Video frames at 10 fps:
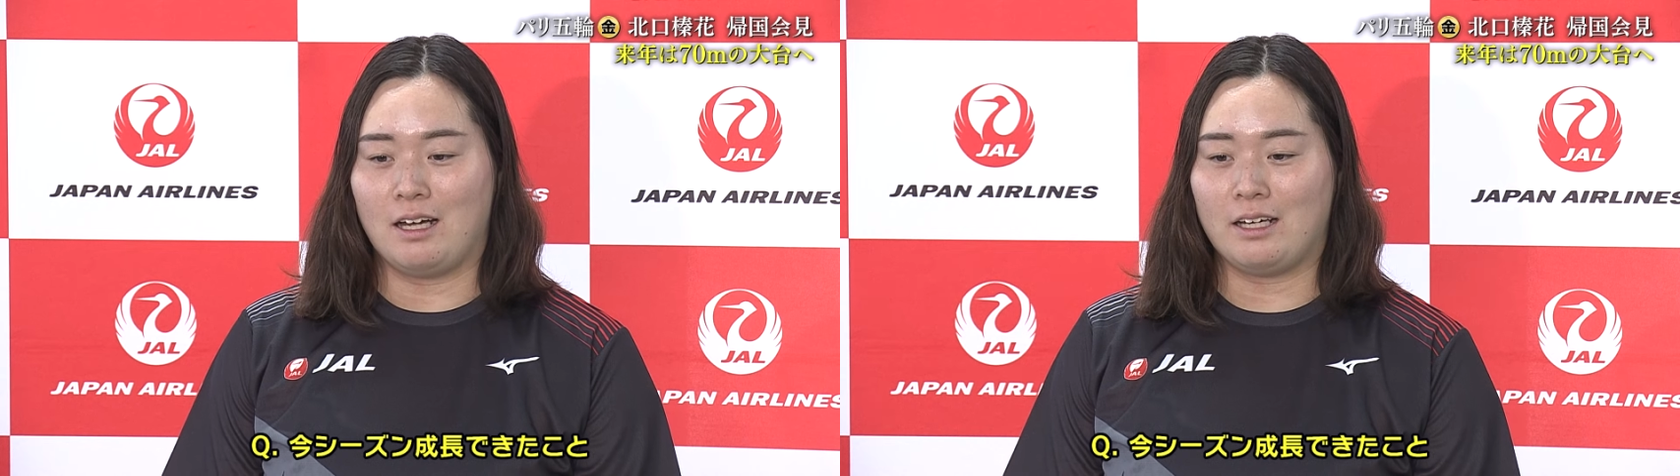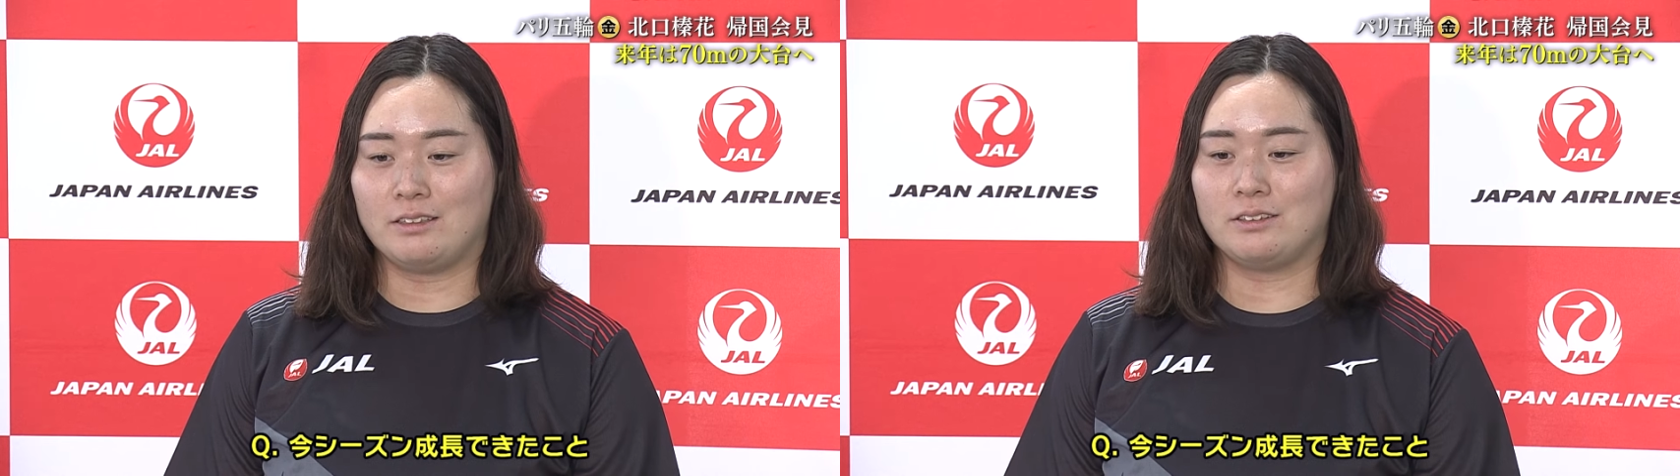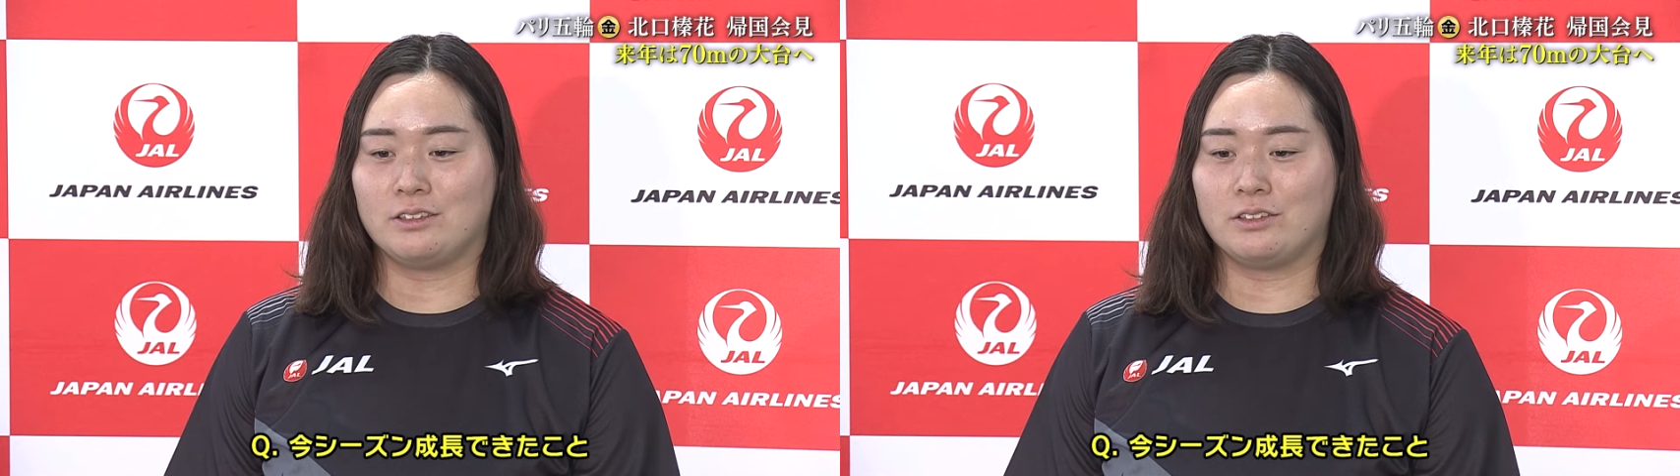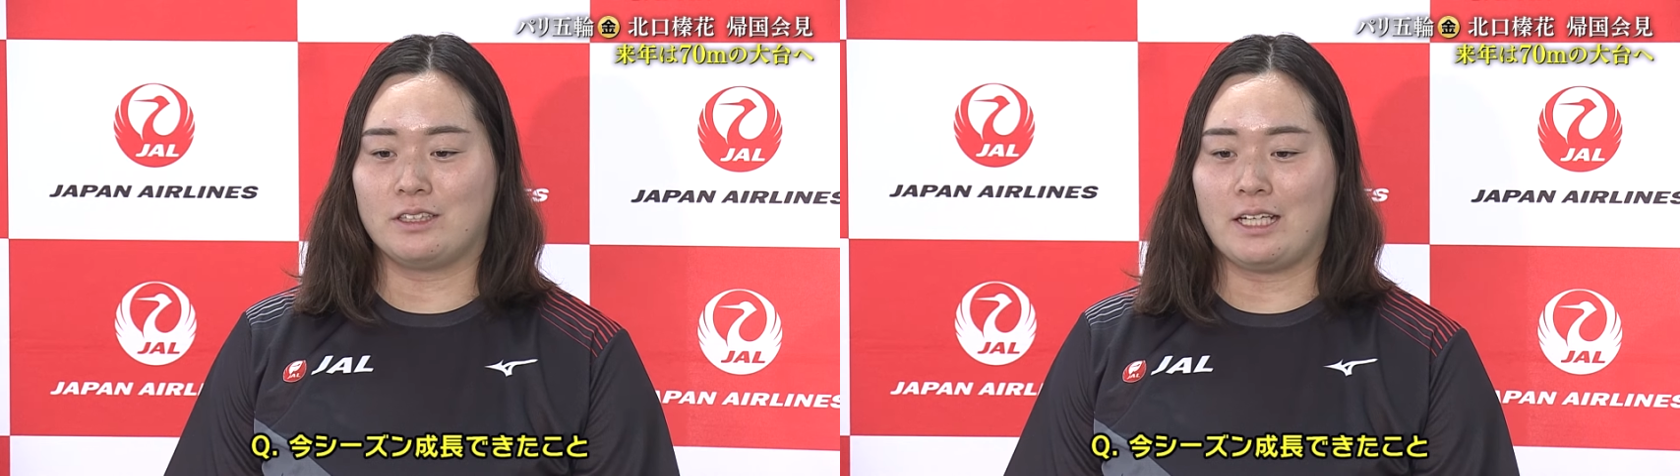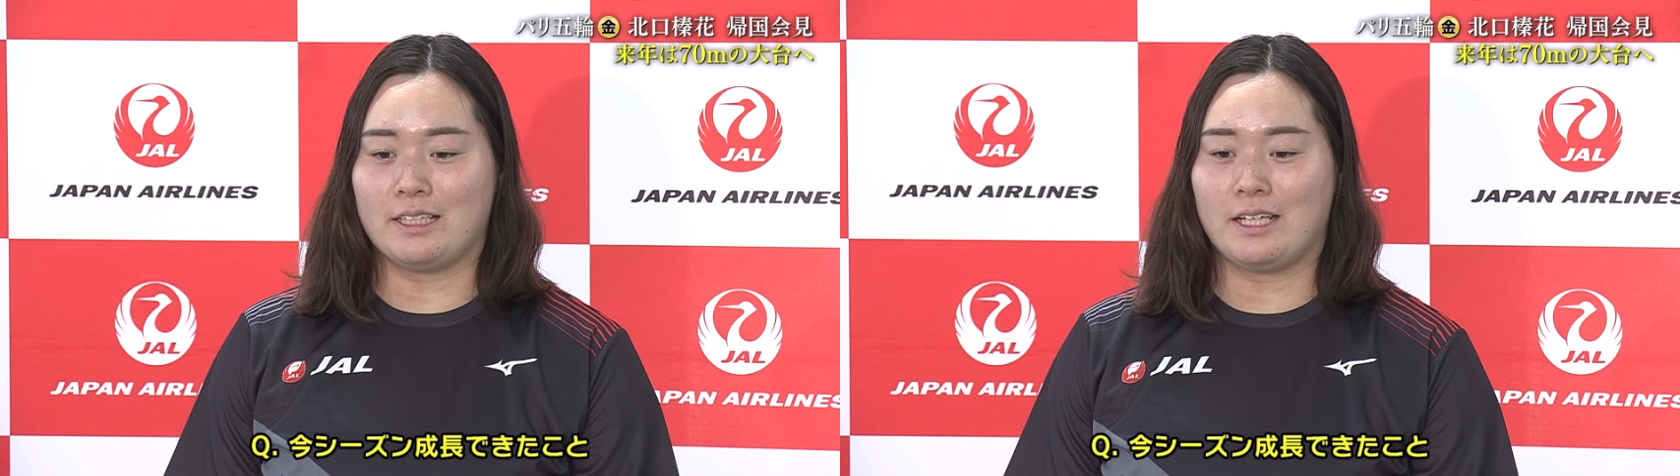ある状
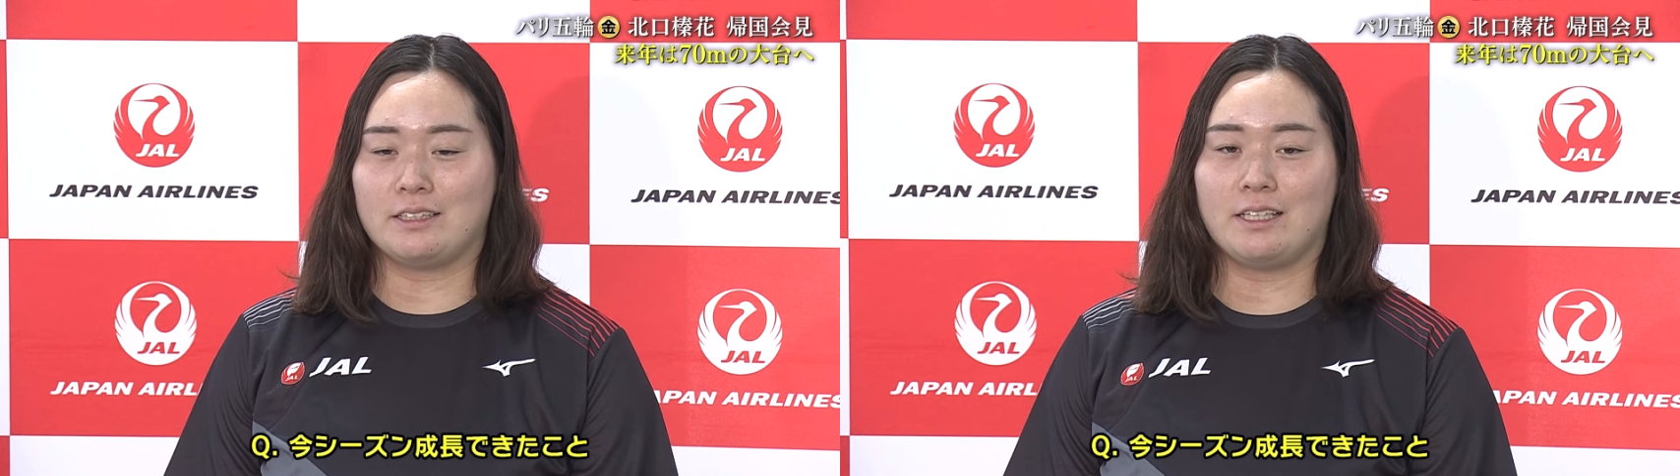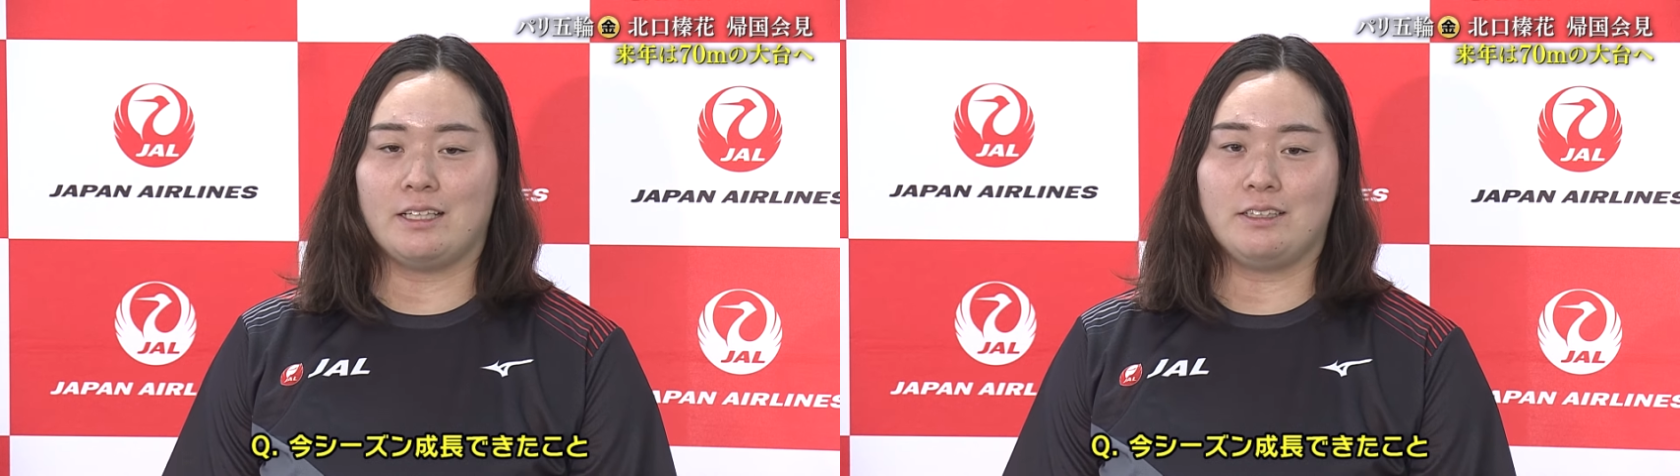態で試合